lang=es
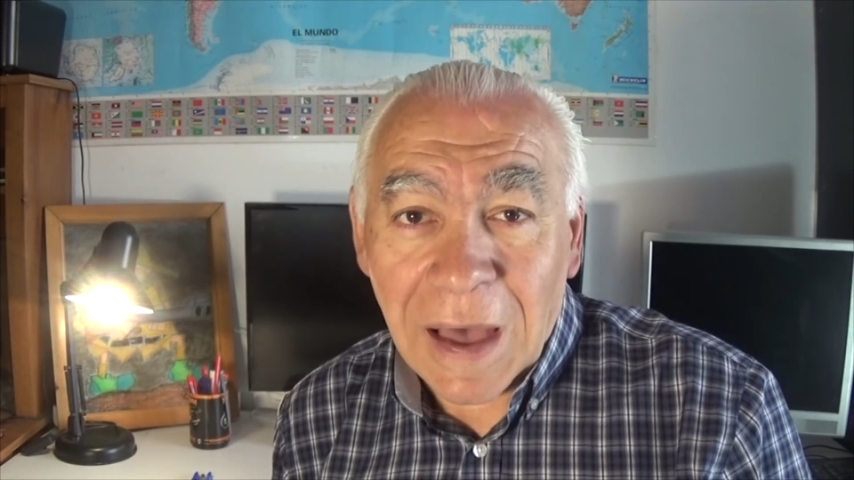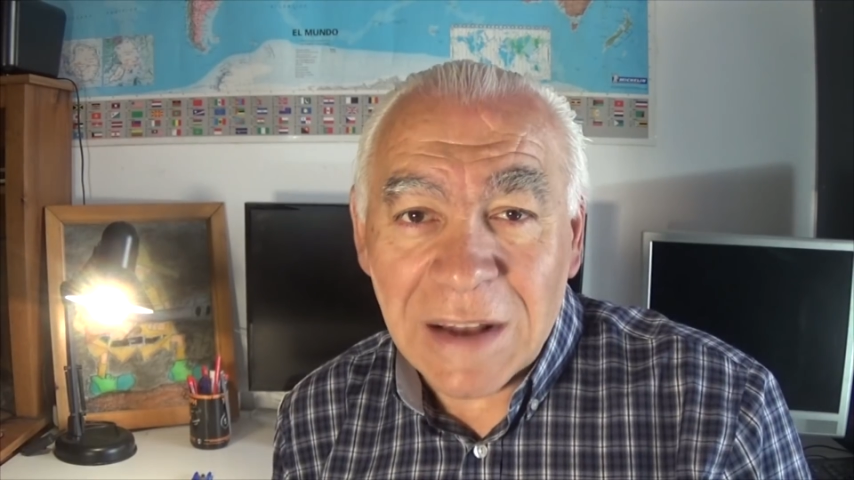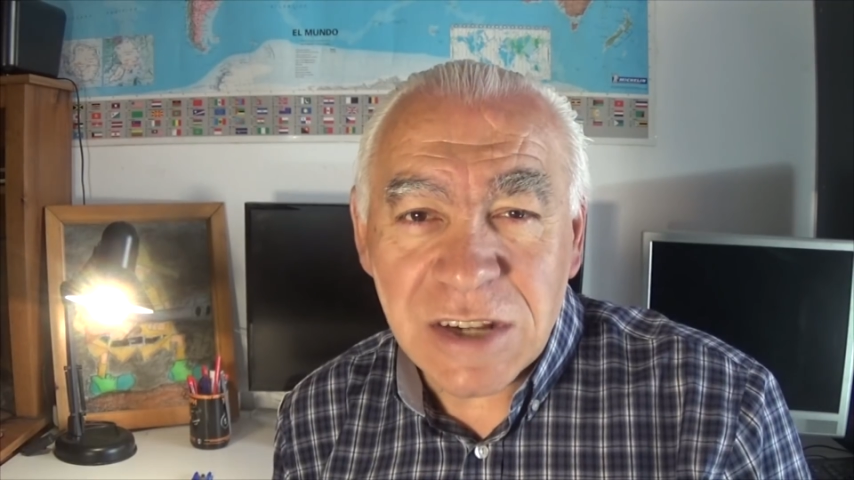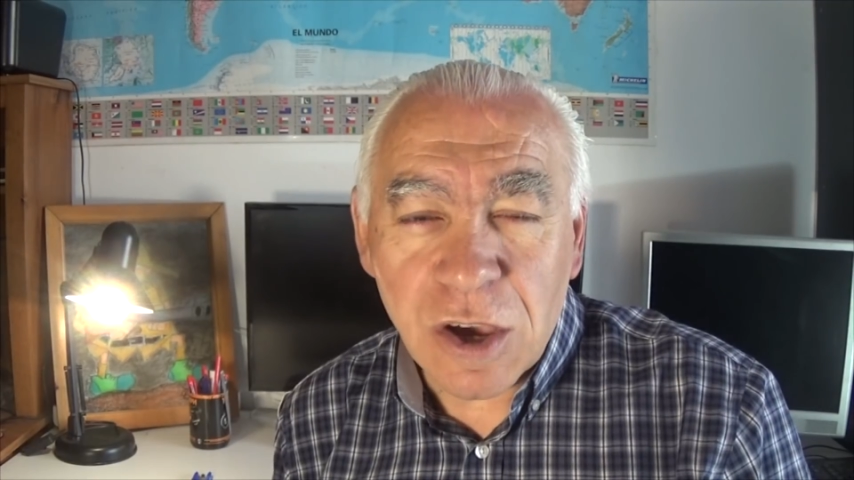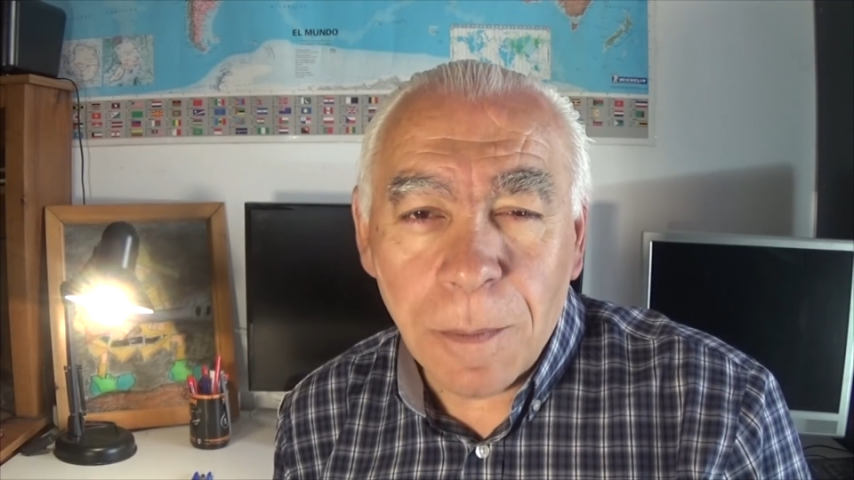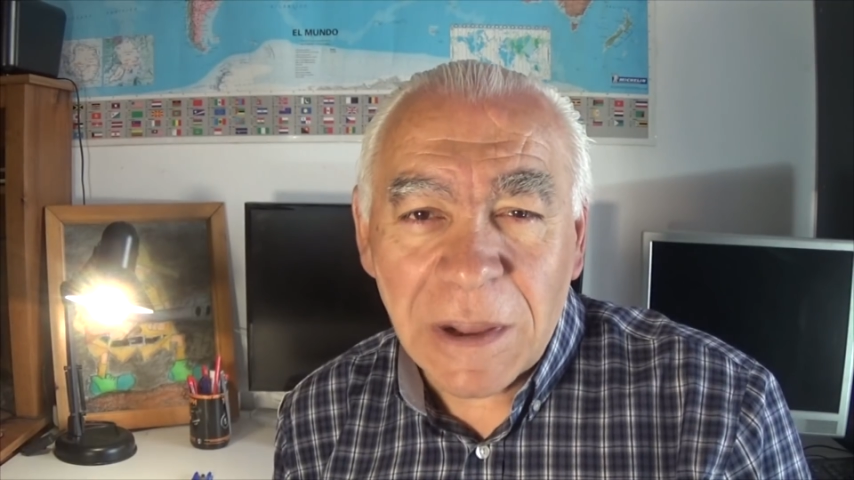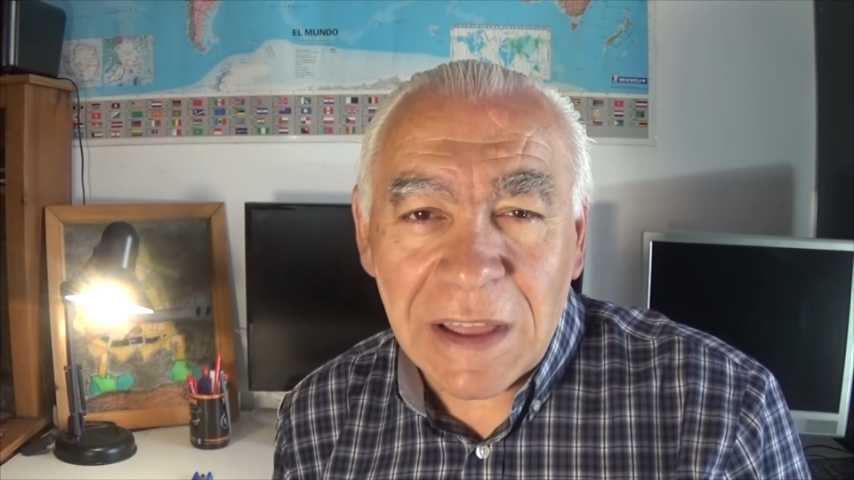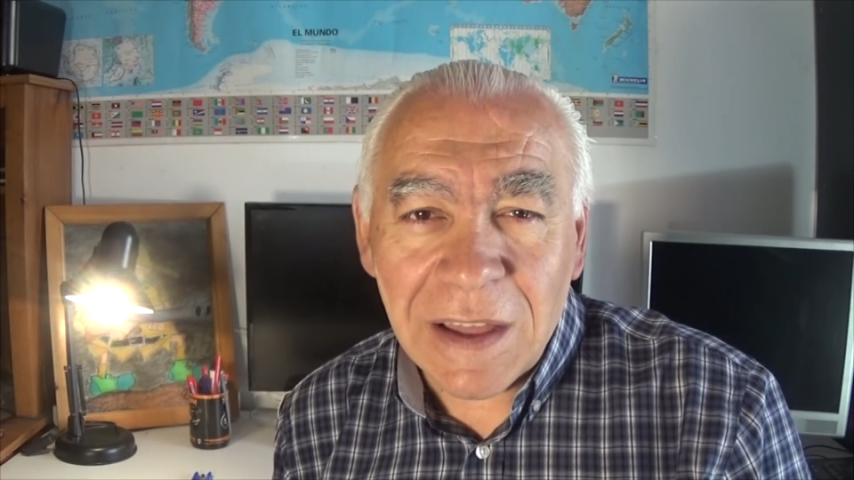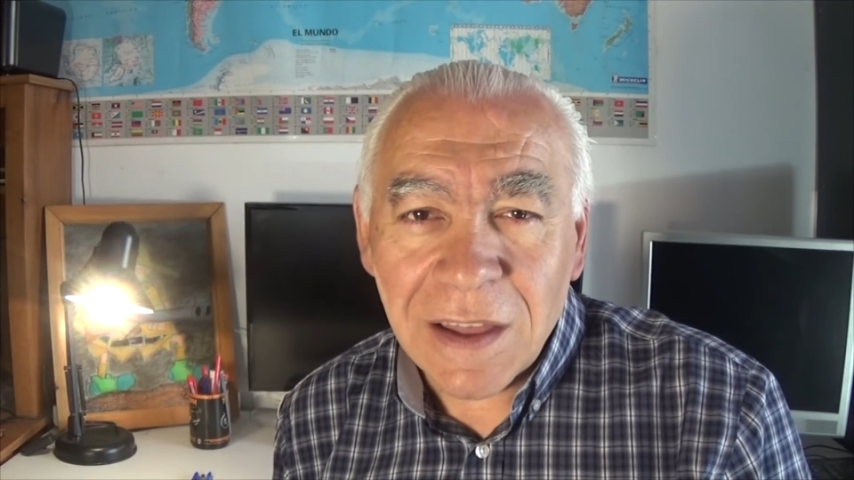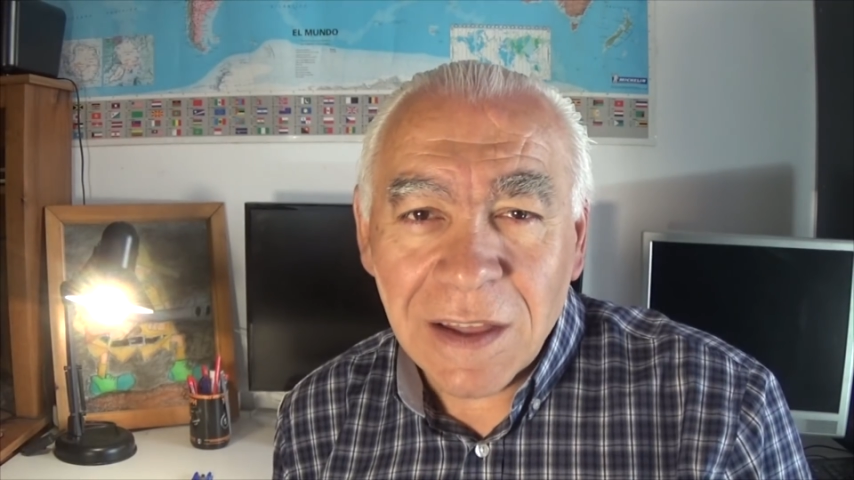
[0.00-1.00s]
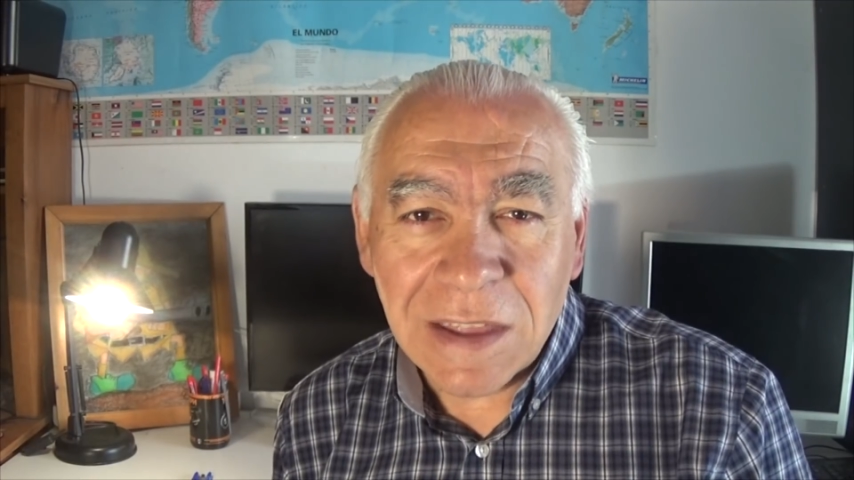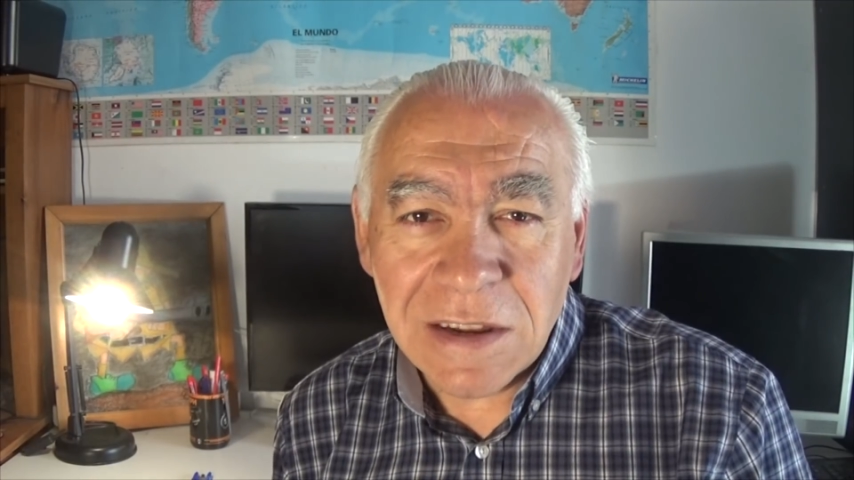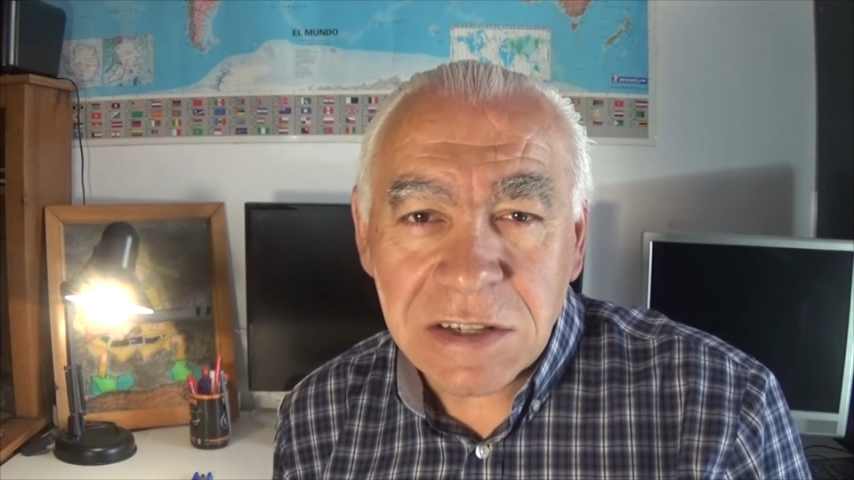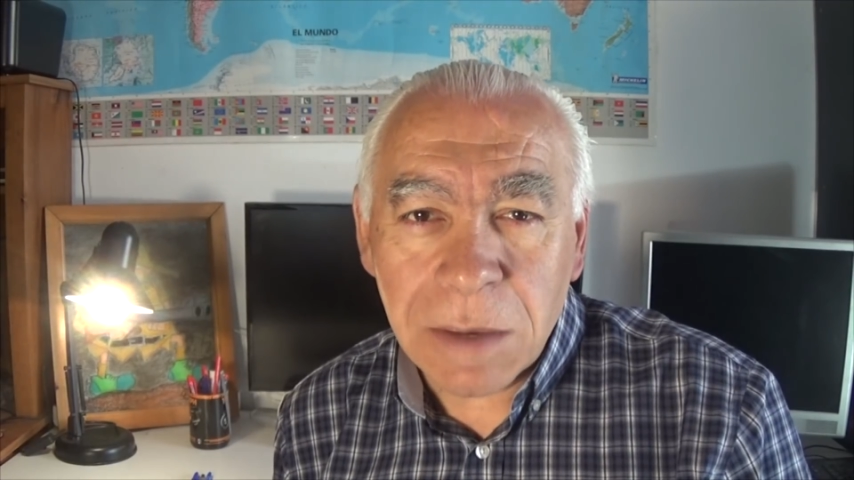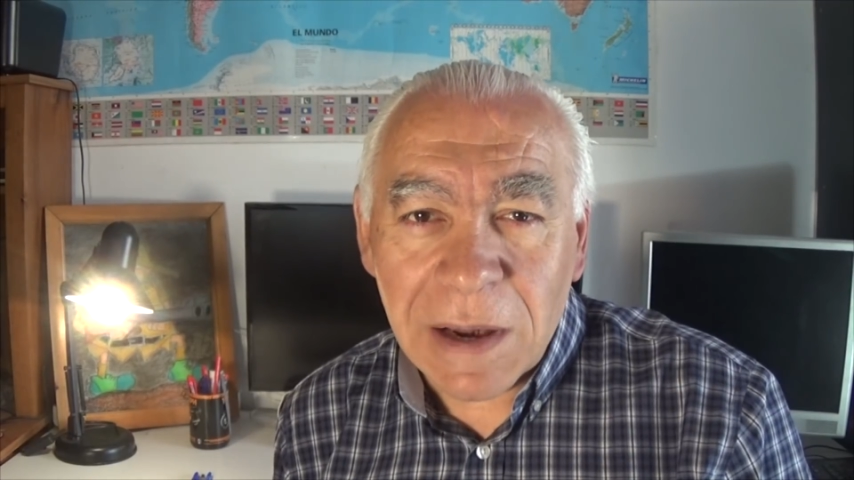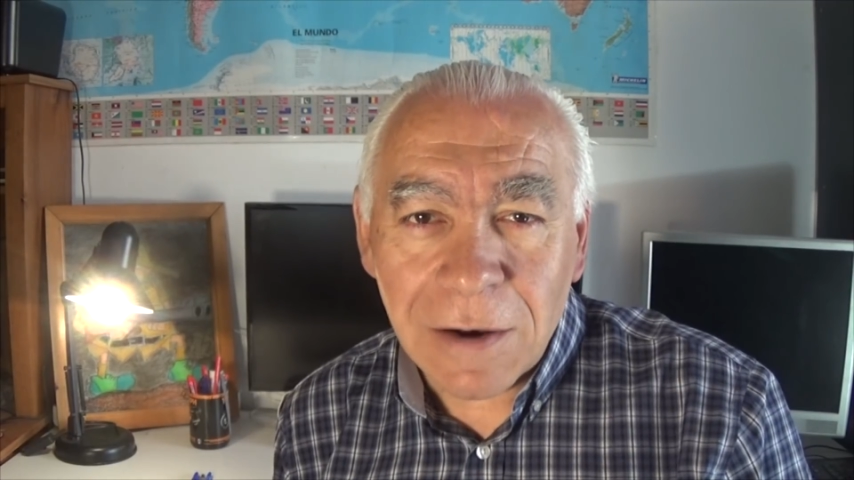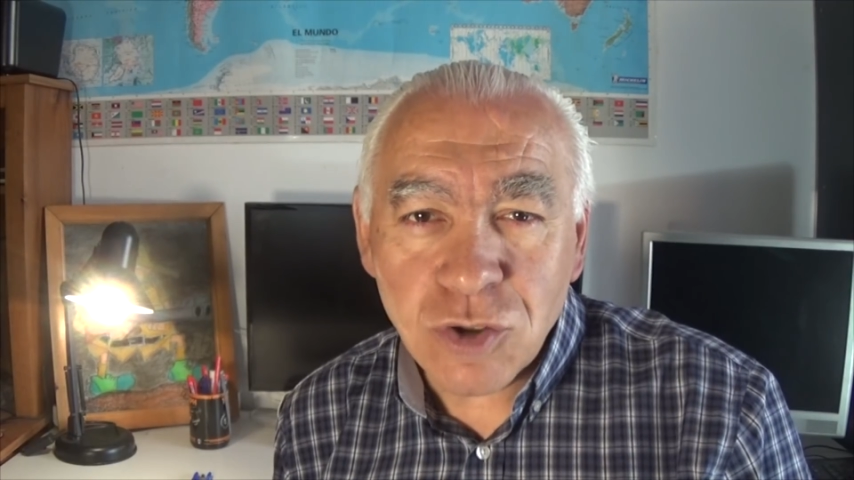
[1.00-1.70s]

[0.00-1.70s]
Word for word: Al psicópata tienes que verlo